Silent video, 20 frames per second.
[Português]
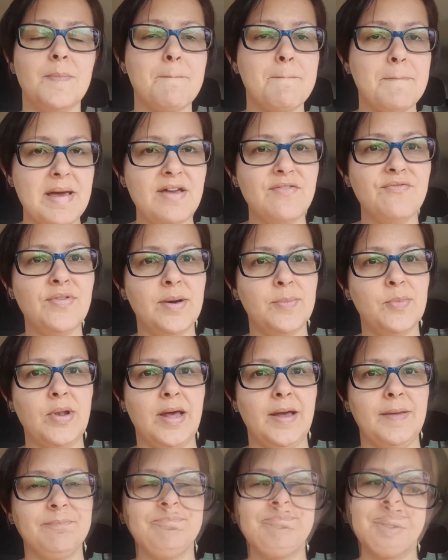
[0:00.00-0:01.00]
Mas vamos
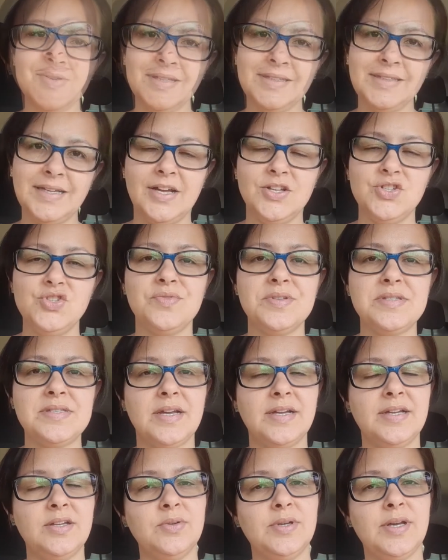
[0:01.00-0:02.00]
lá. Eu sou a Tati, você está
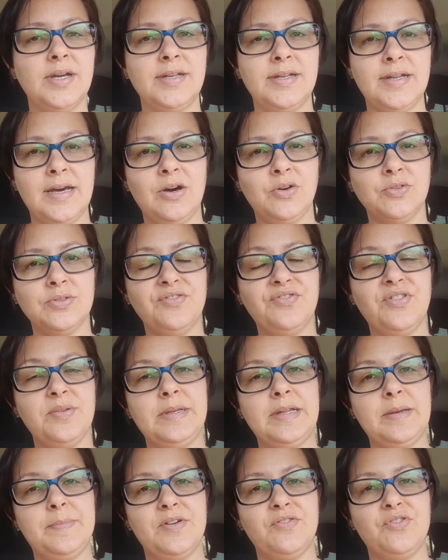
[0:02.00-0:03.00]
aqui no canal da
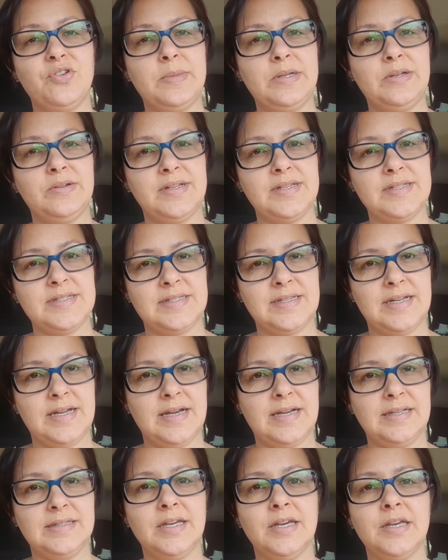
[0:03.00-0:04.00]
Família Pé Vermelho na
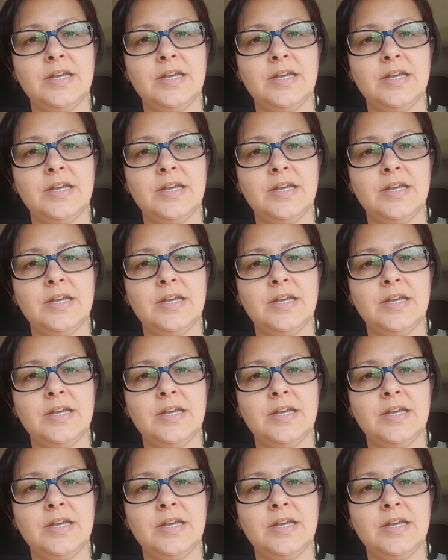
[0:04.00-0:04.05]
Estrada.